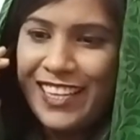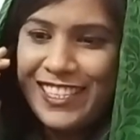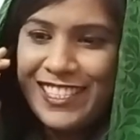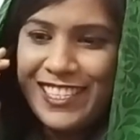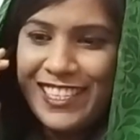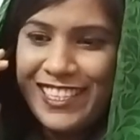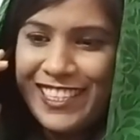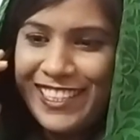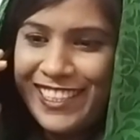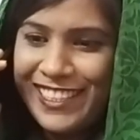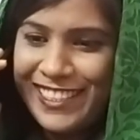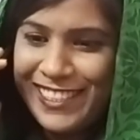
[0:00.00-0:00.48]

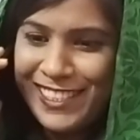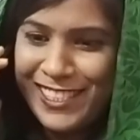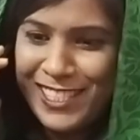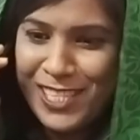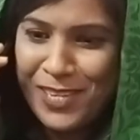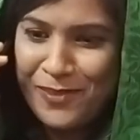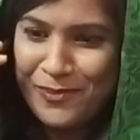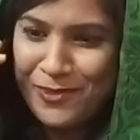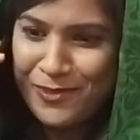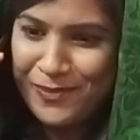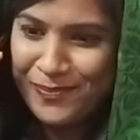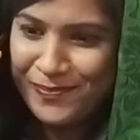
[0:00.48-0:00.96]
আচ্ছা ঠিক আছে
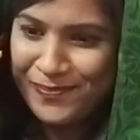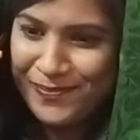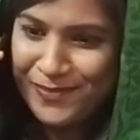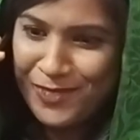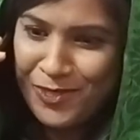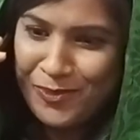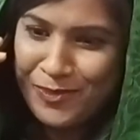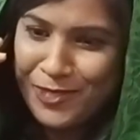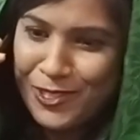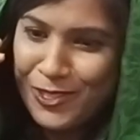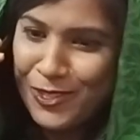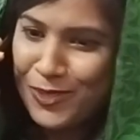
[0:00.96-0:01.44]
যাবো
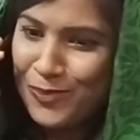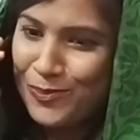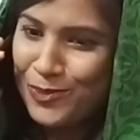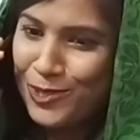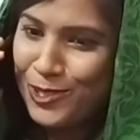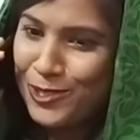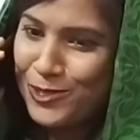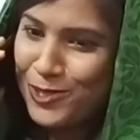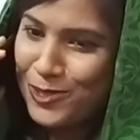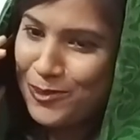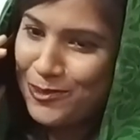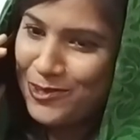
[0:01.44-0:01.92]
তুমি যখন
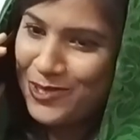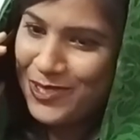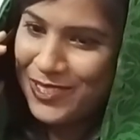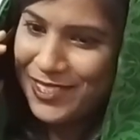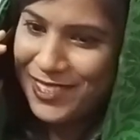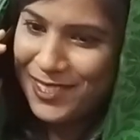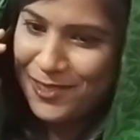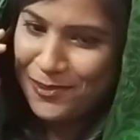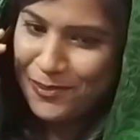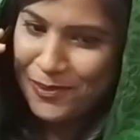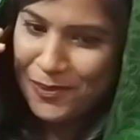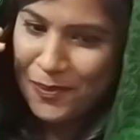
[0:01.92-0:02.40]
বলছো
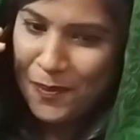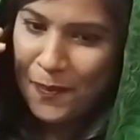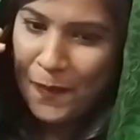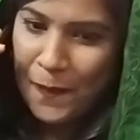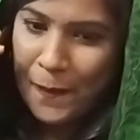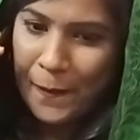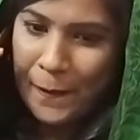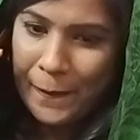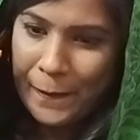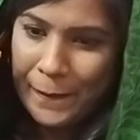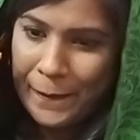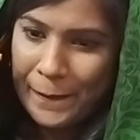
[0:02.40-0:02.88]
অবশ্যই যাবো
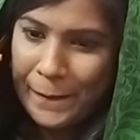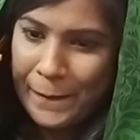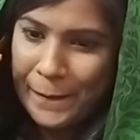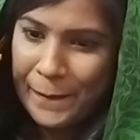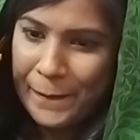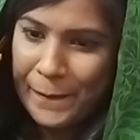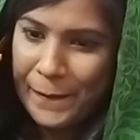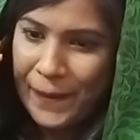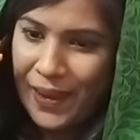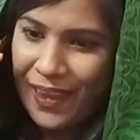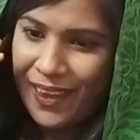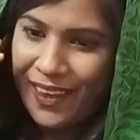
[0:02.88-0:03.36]
সত্যি তো
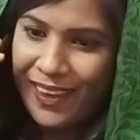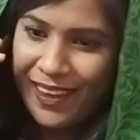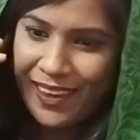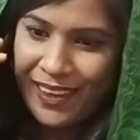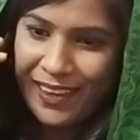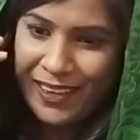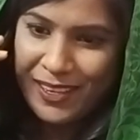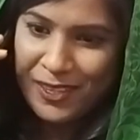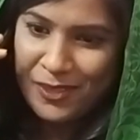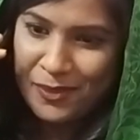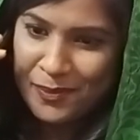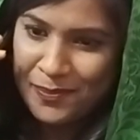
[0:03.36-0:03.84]
হ্যাঁ
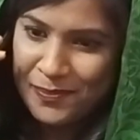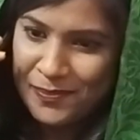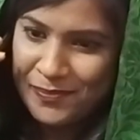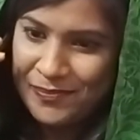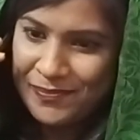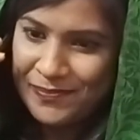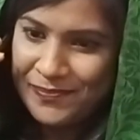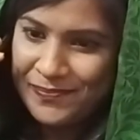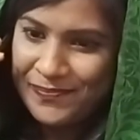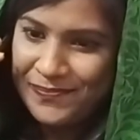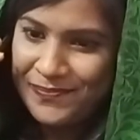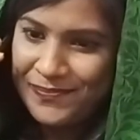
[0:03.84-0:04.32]
কথা
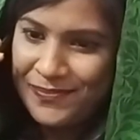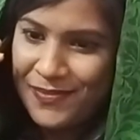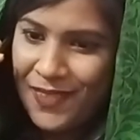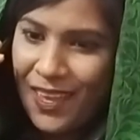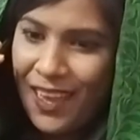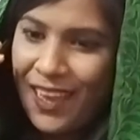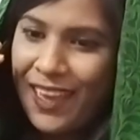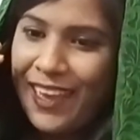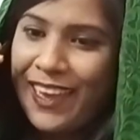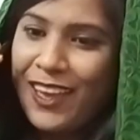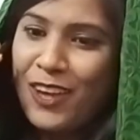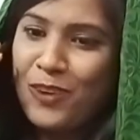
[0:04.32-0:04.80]
দিলা
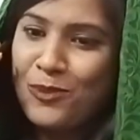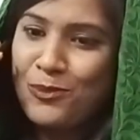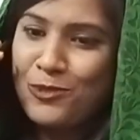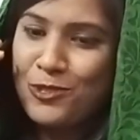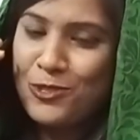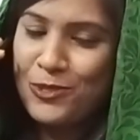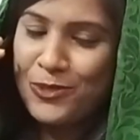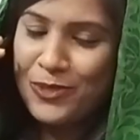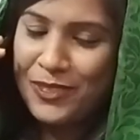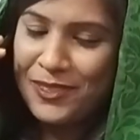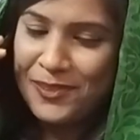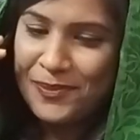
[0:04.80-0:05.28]
হ্যাঁ
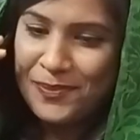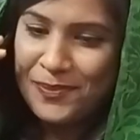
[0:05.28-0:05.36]
অবশ্যই